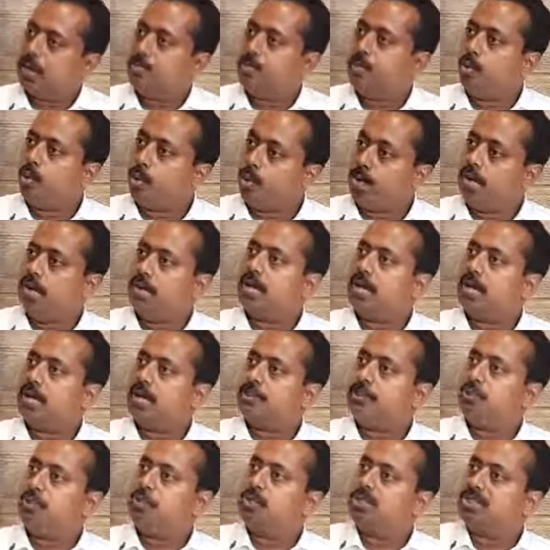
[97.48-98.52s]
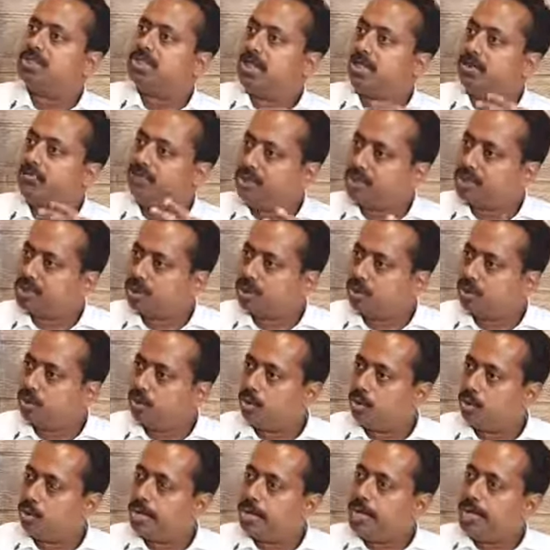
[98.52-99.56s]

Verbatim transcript: பொருள் இல்லாமல் ஒரு சர்வீஸையோ